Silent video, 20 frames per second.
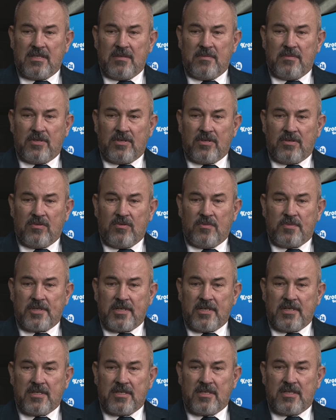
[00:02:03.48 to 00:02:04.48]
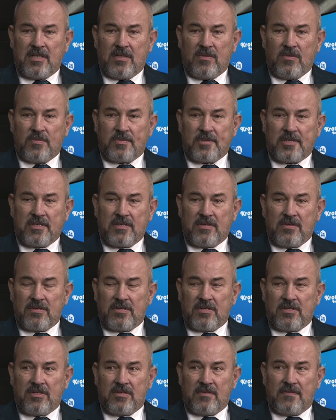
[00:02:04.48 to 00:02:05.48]
roku przejeżdżało przez to
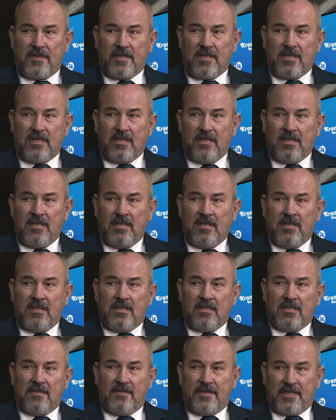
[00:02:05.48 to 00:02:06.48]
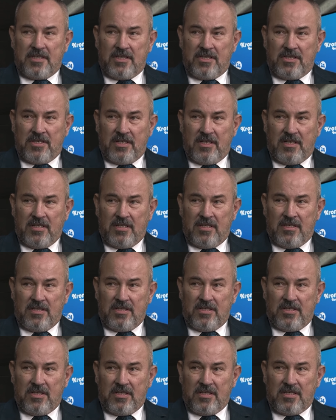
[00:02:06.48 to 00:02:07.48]
skrzyżowanie 21
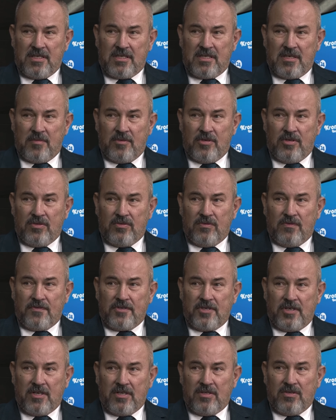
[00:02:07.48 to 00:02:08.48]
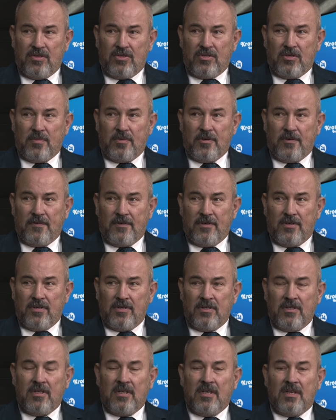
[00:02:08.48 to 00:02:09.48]
tysięcy samochodów średniodobowo,
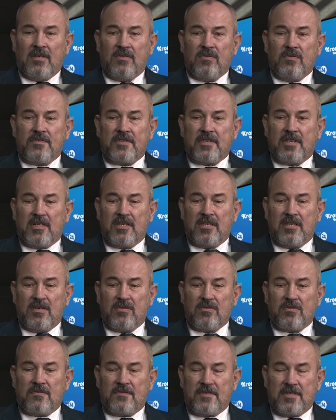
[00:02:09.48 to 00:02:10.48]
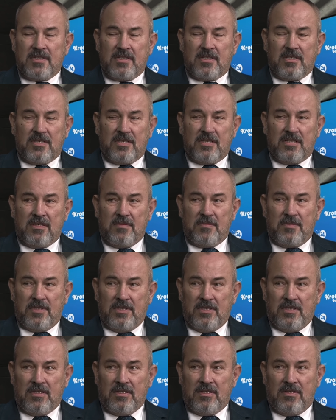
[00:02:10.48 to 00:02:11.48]
uwzględniając wszystkie 7
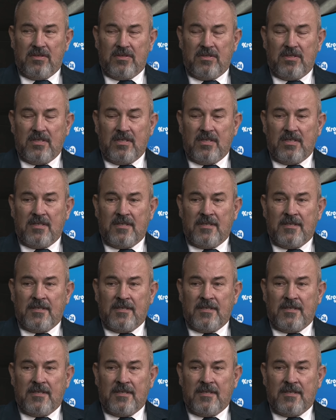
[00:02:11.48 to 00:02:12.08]
dni tygodnia.